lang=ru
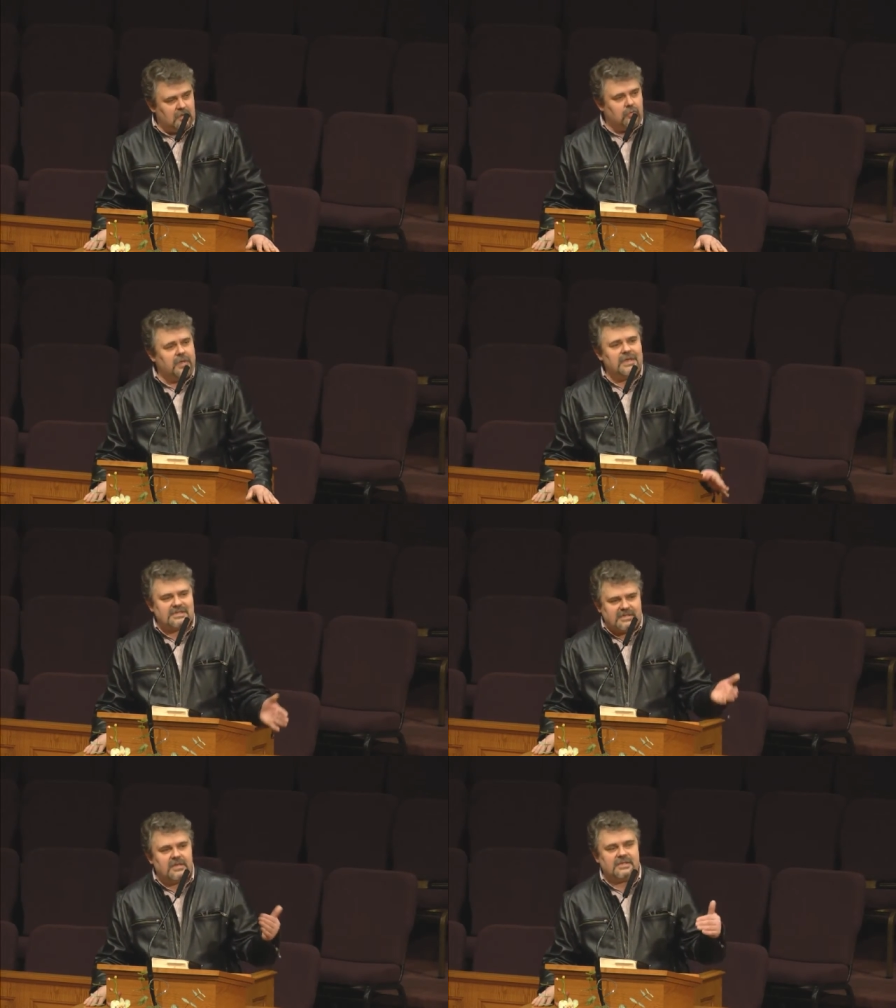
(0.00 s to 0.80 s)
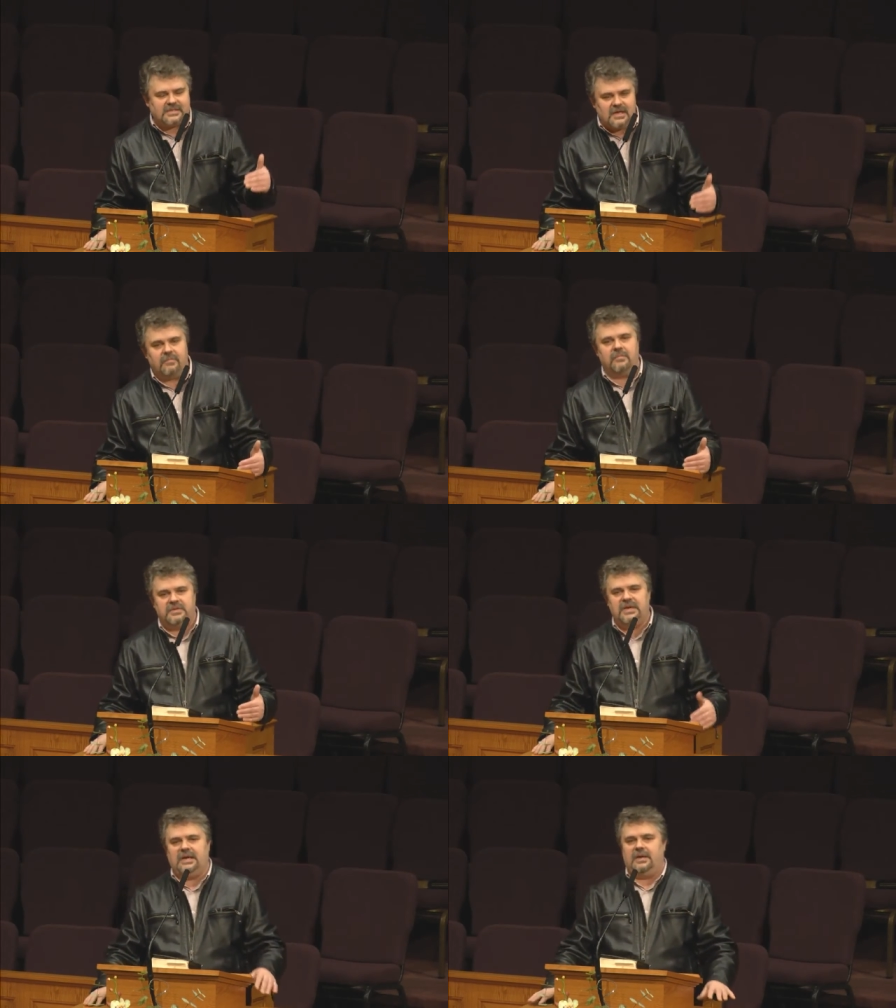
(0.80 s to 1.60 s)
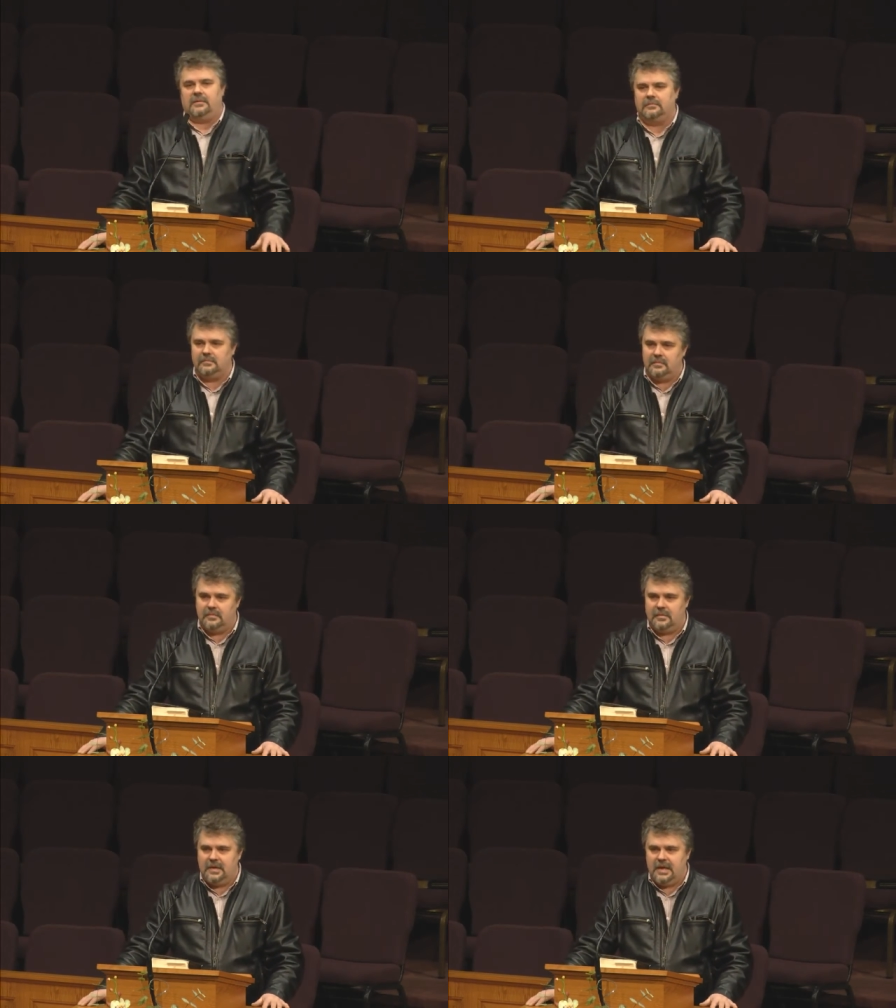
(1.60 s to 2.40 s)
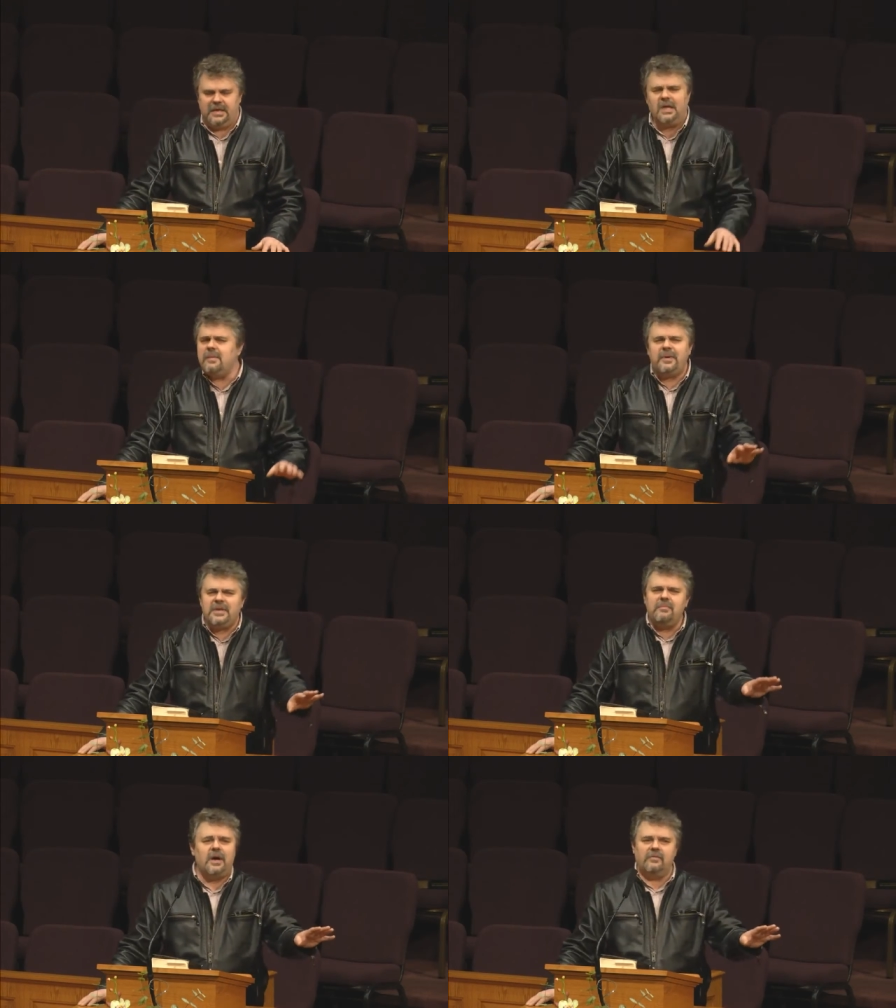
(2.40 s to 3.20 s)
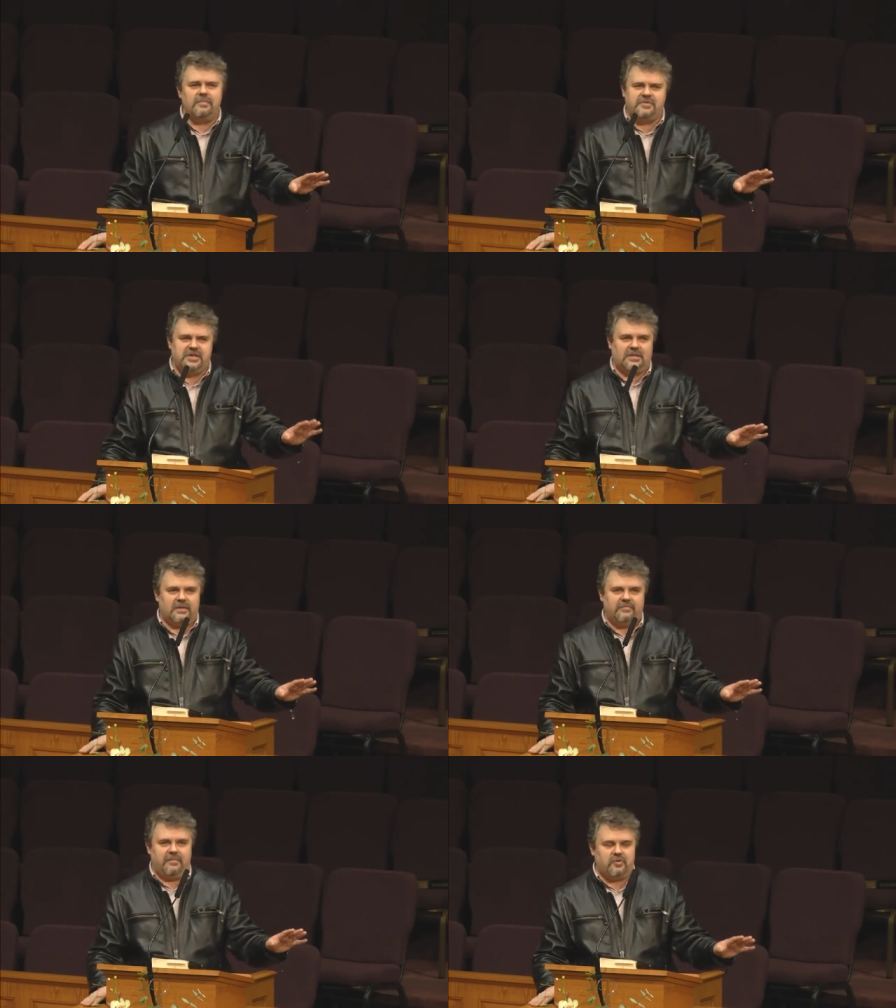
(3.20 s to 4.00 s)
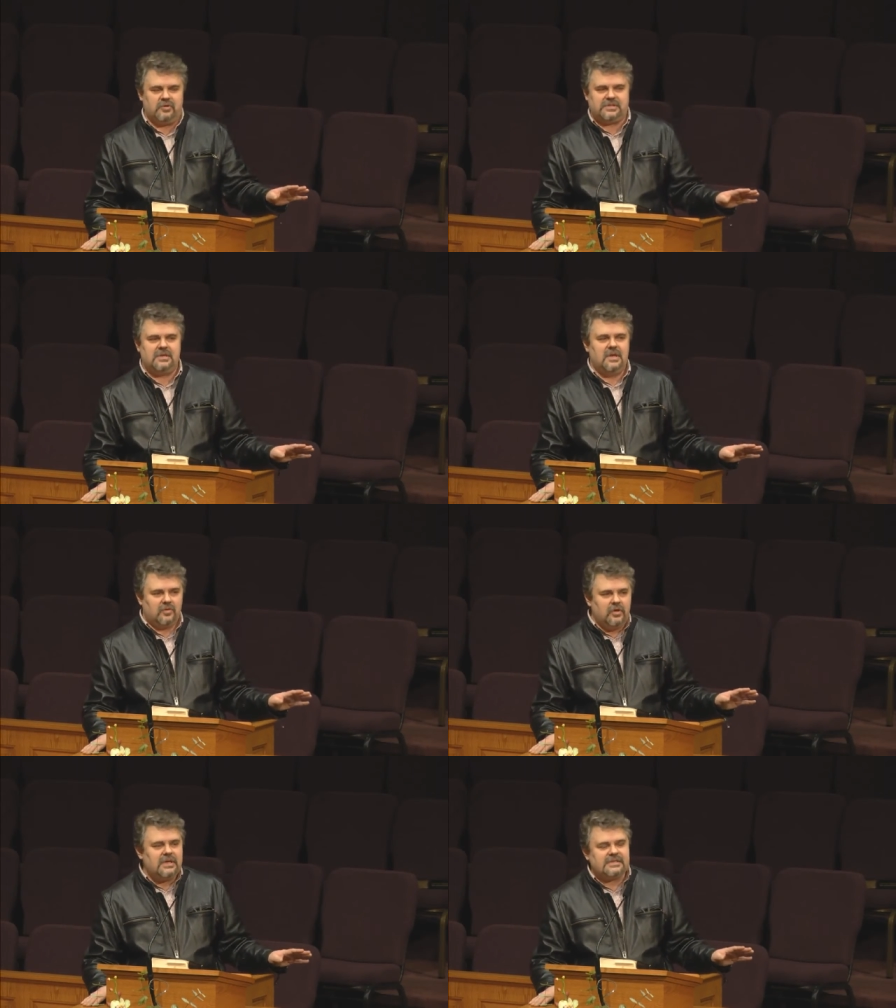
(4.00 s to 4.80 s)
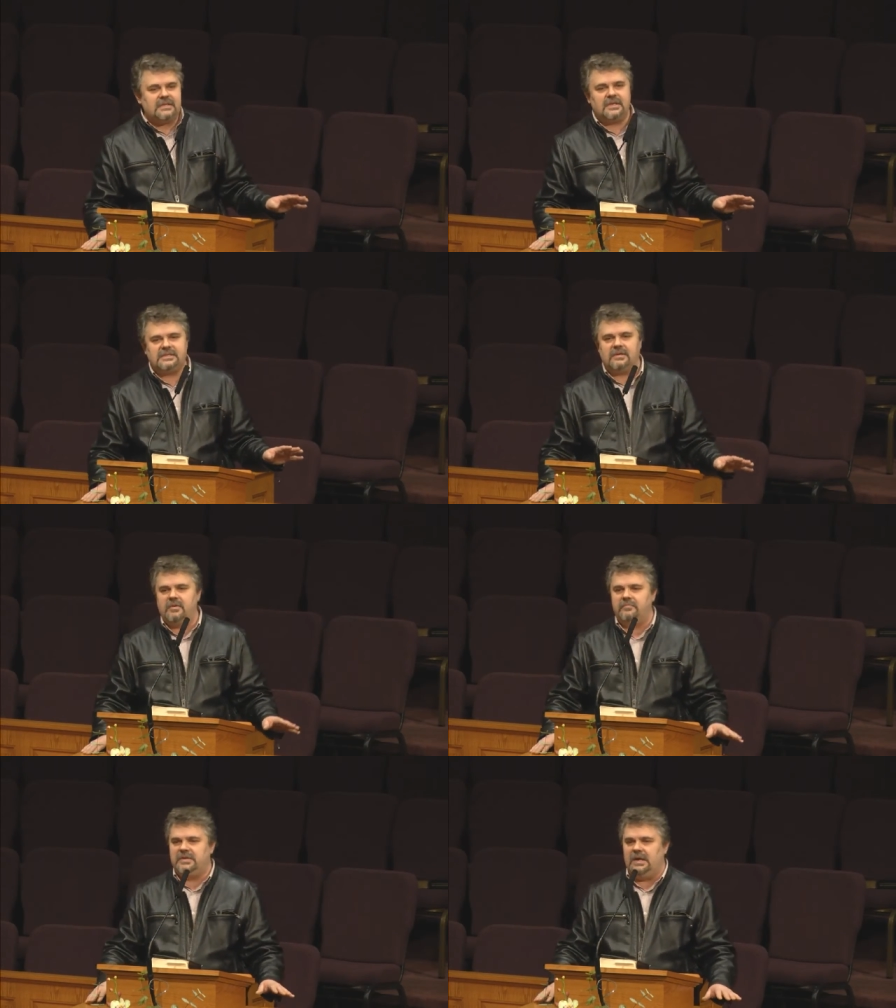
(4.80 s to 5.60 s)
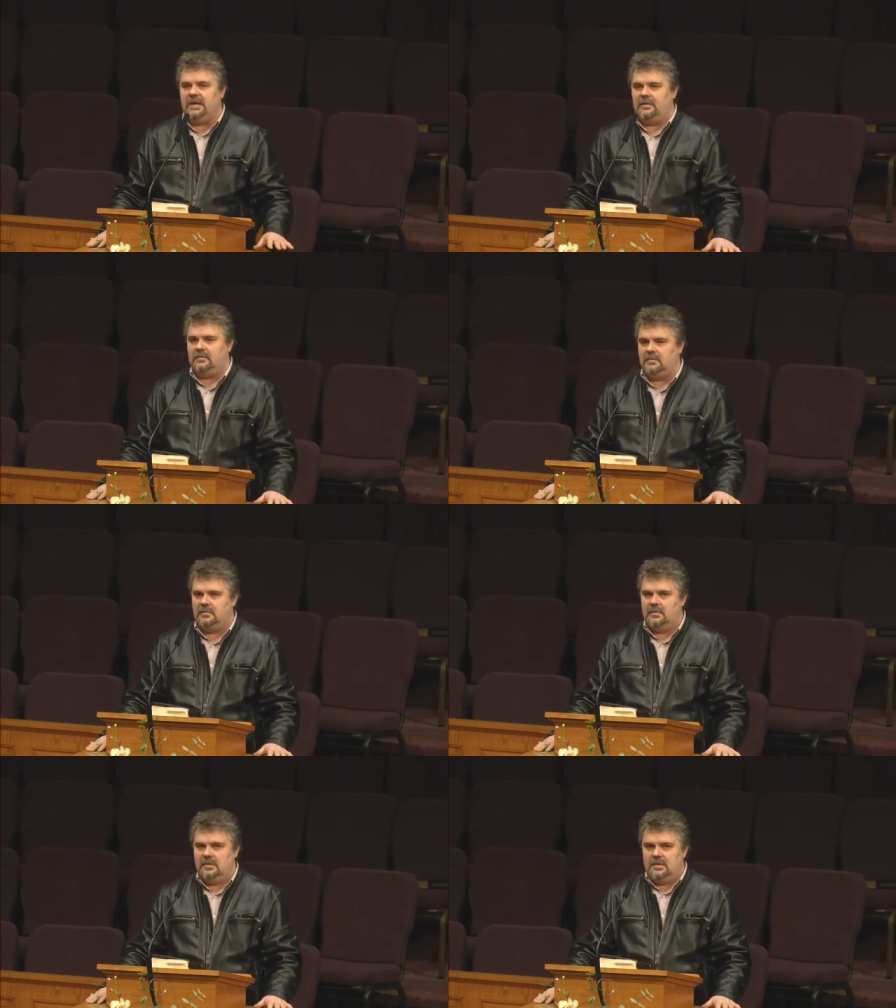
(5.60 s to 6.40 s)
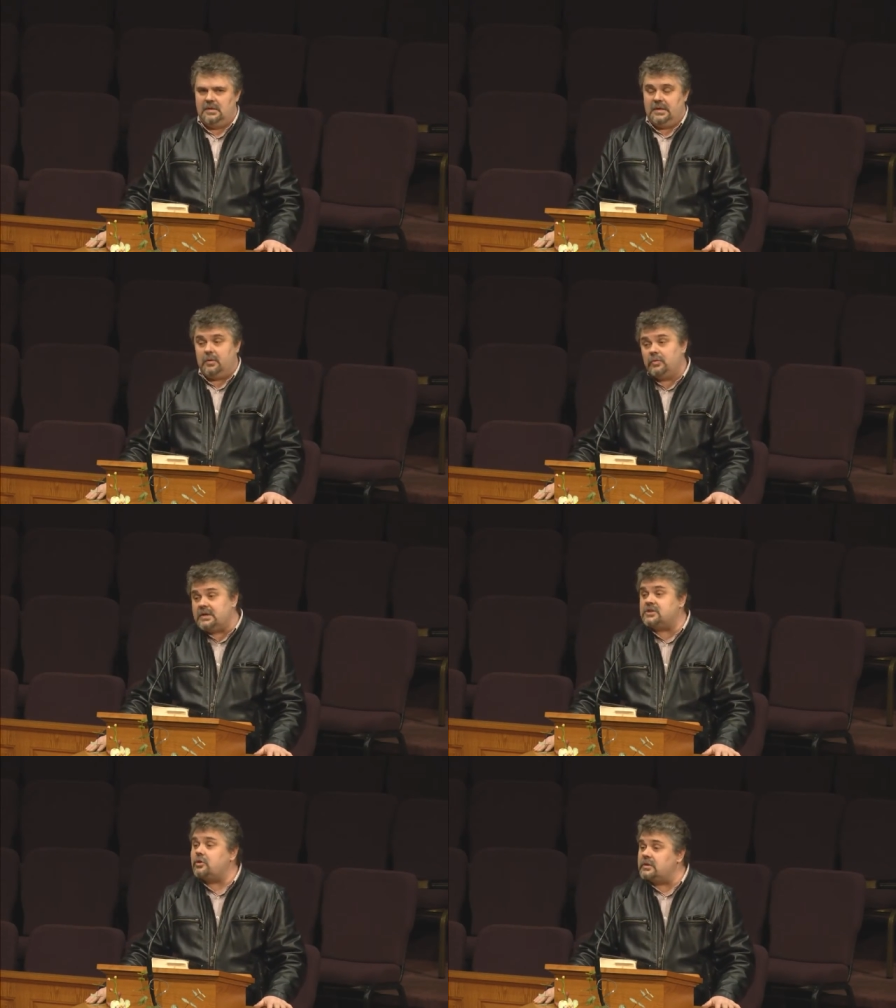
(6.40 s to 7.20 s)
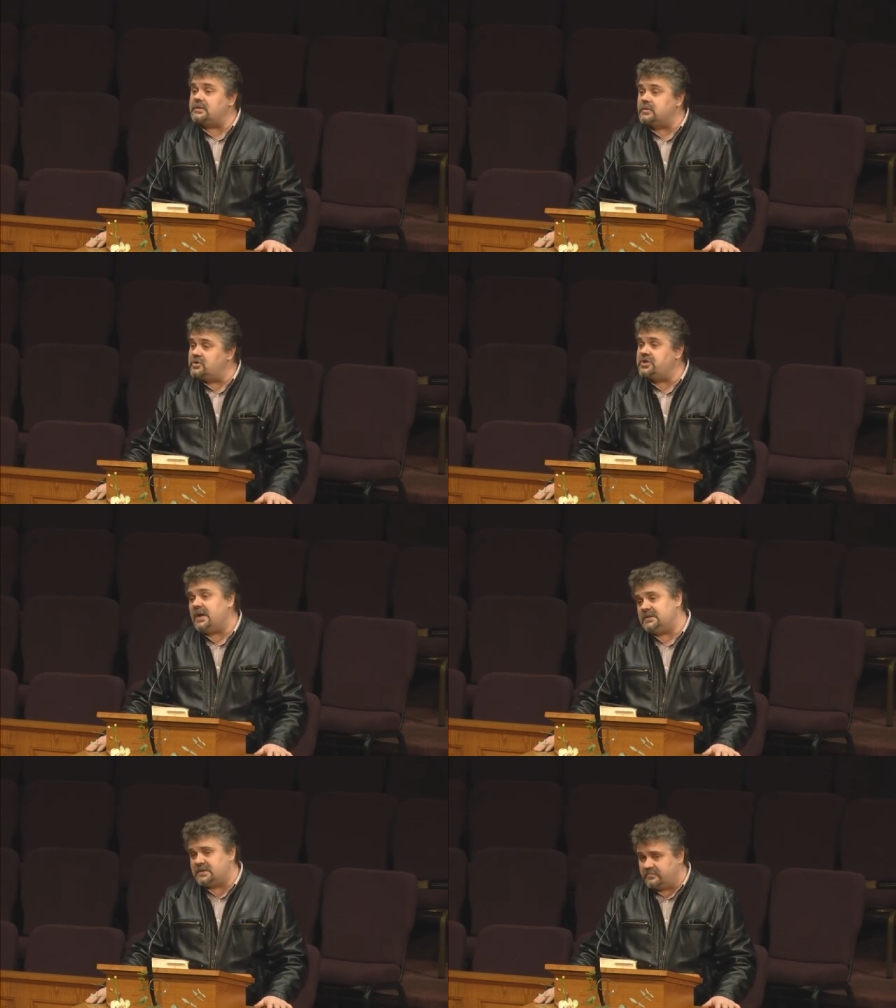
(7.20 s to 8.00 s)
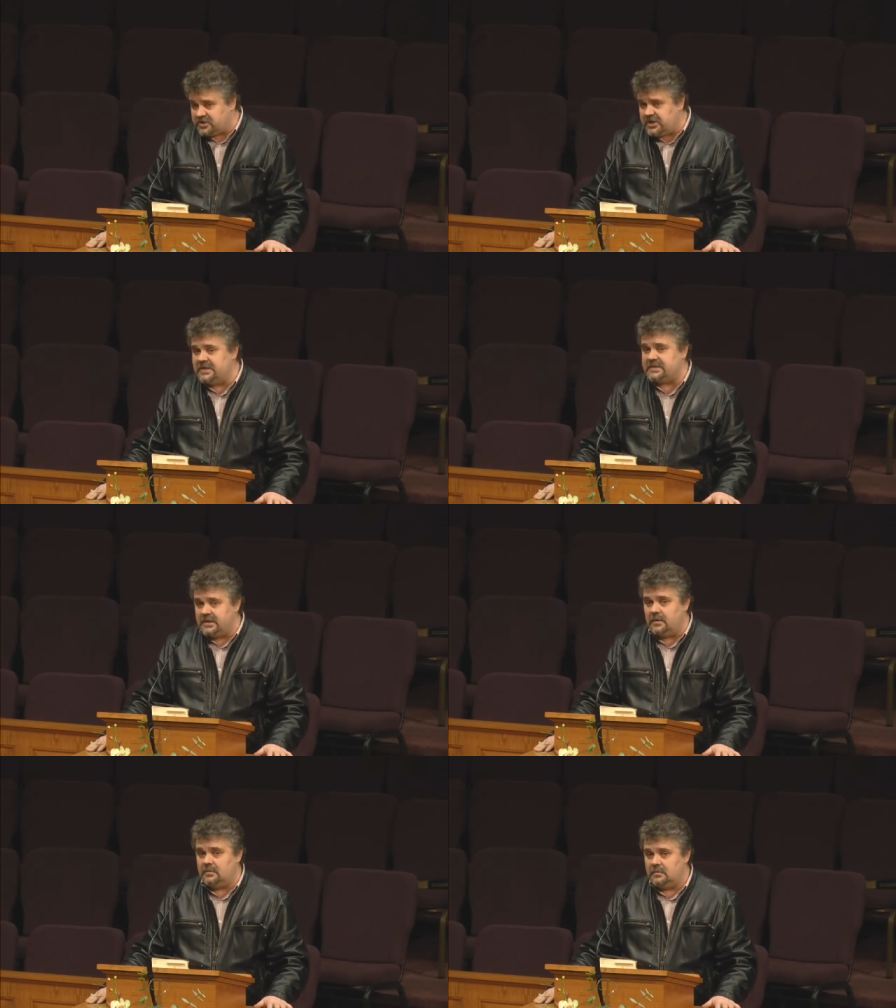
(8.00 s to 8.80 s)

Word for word: Но если на самом деле, я не поднимаю вообще этот вопрос, но если на самом деле у нас что-то случается в жизни,